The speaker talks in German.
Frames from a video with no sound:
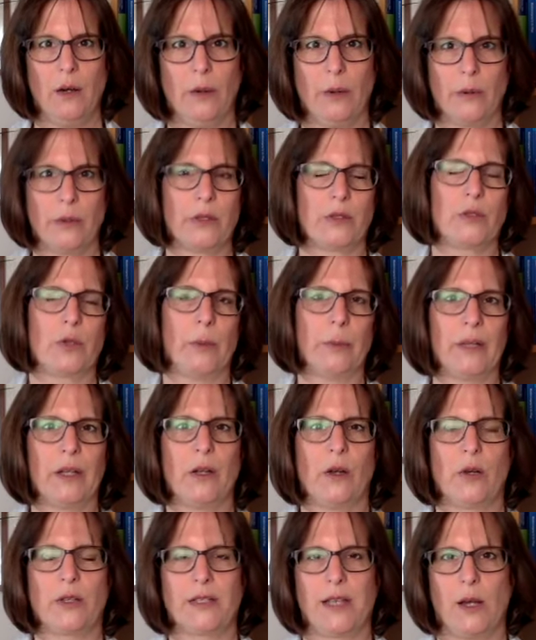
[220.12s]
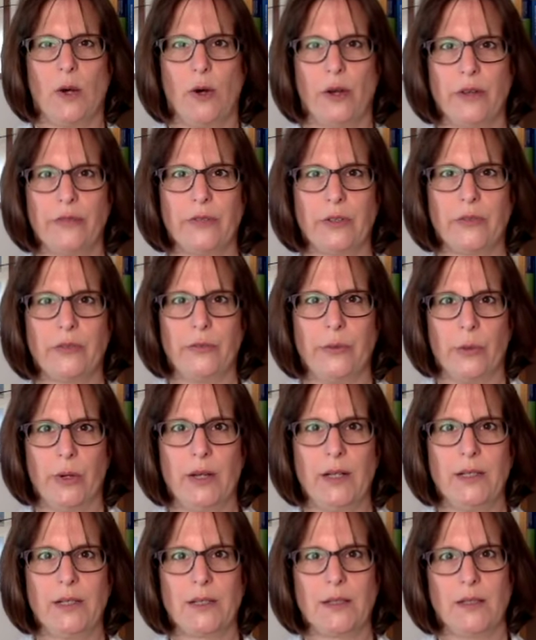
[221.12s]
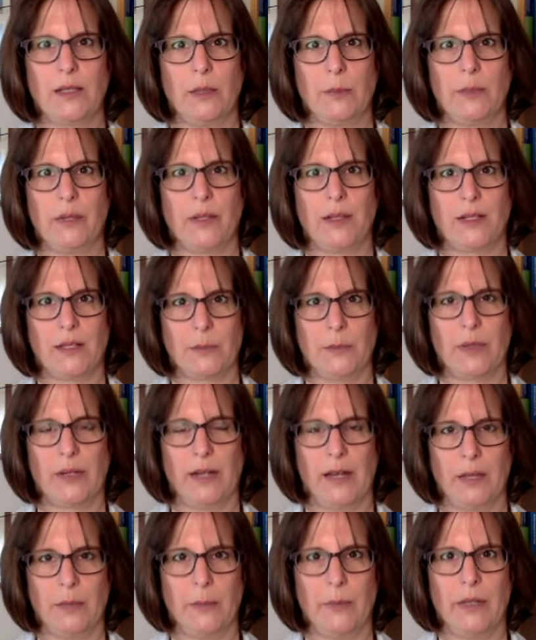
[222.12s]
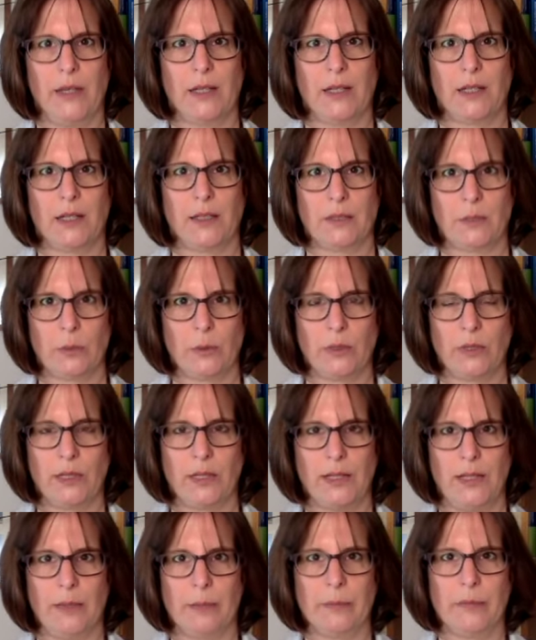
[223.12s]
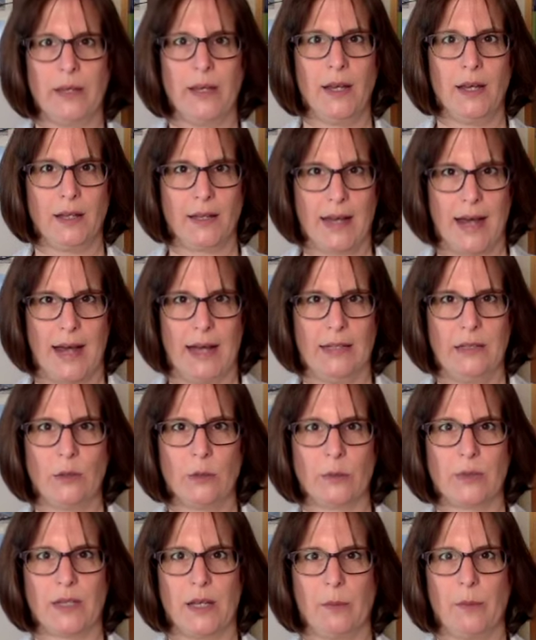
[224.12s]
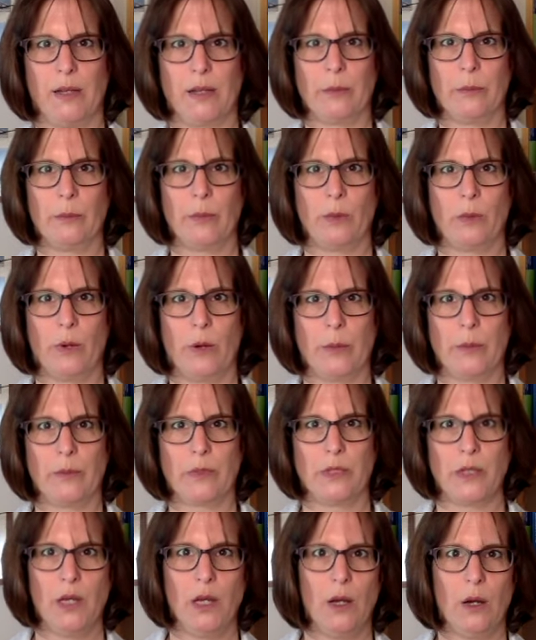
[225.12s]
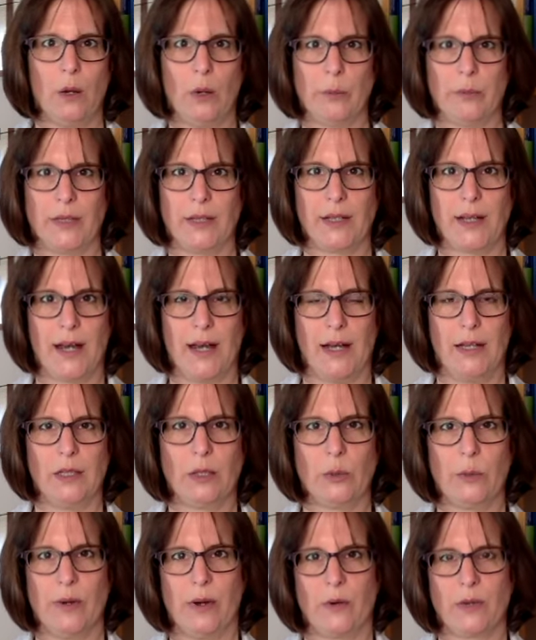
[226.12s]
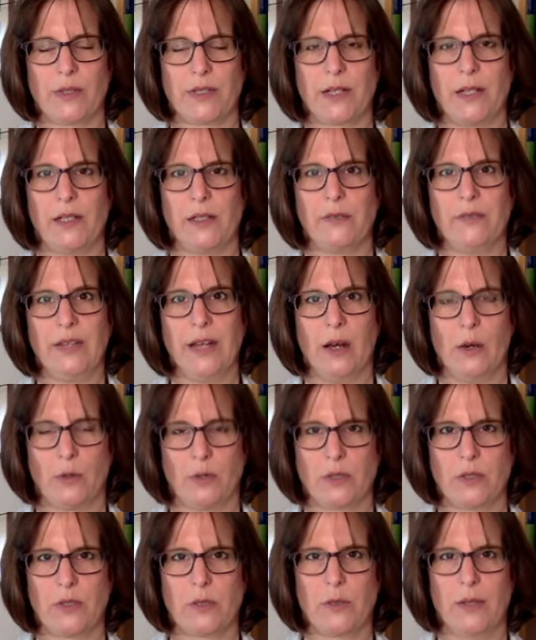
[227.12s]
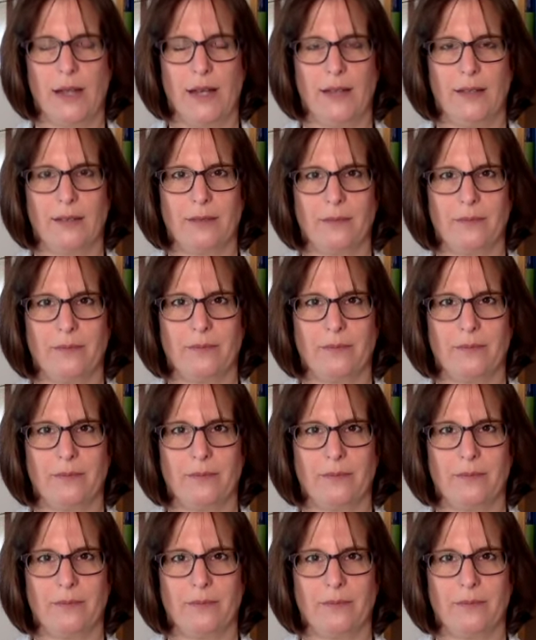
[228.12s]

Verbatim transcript: Und es kommt dann auch sehr häufig vor, dass jemand als Begleitmedikation dann eben Kaliumtabletten bekommt, um den Kaliumhaushalt wieder auszugleichen.